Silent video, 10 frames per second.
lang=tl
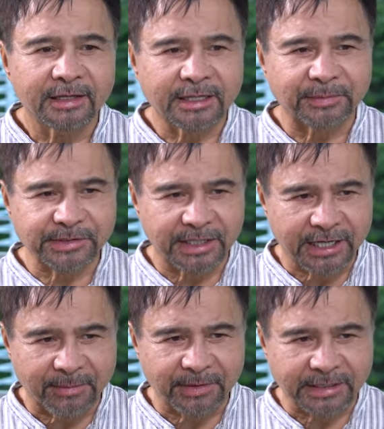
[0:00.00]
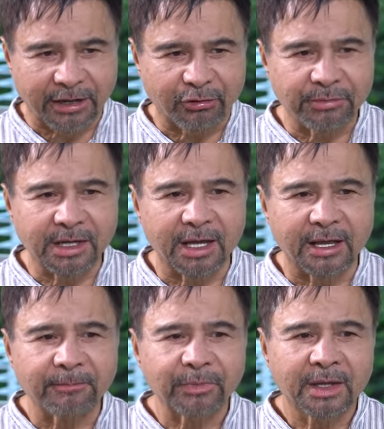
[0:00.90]
Tapos nahirapan tayong
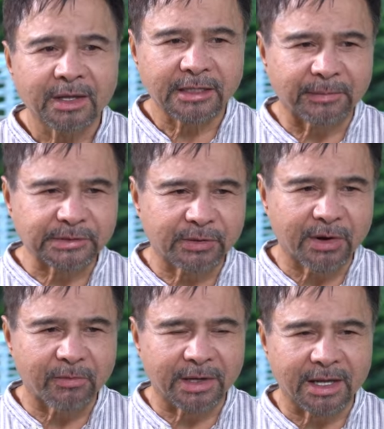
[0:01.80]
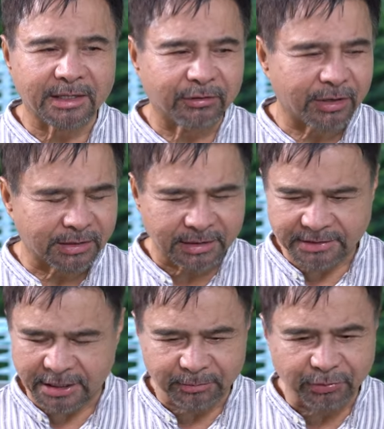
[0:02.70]
huminga, tapos nawawala na yung ating
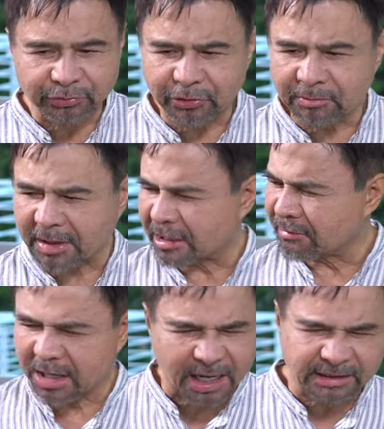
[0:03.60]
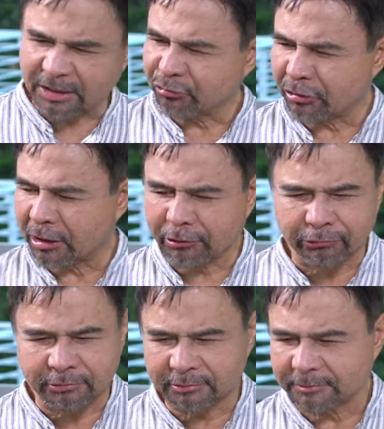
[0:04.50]
self-control, parang kahit ano na lang
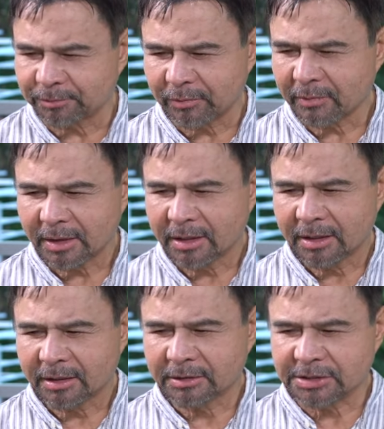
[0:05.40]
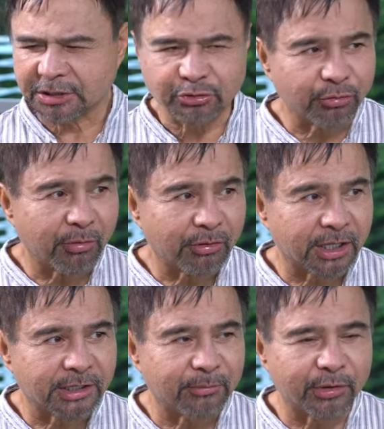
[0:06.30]
yung... Mm-hmm decision mo na
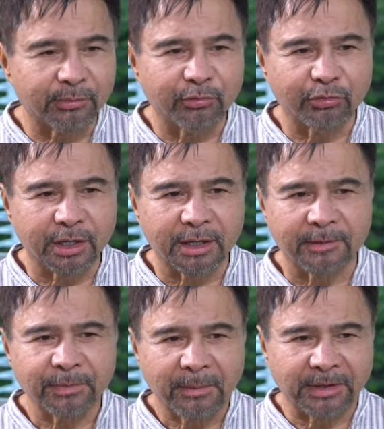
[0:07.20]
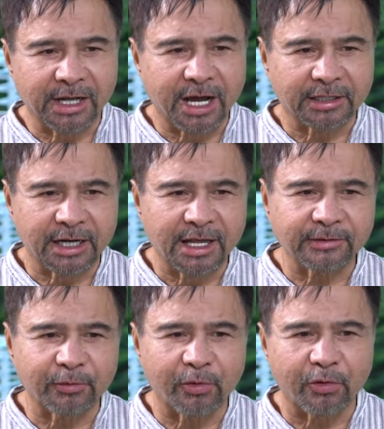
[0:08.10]
hindi mo na muna pinag-aaralan
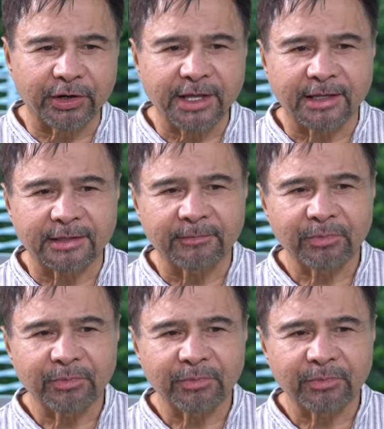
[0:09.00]
kung okay yan.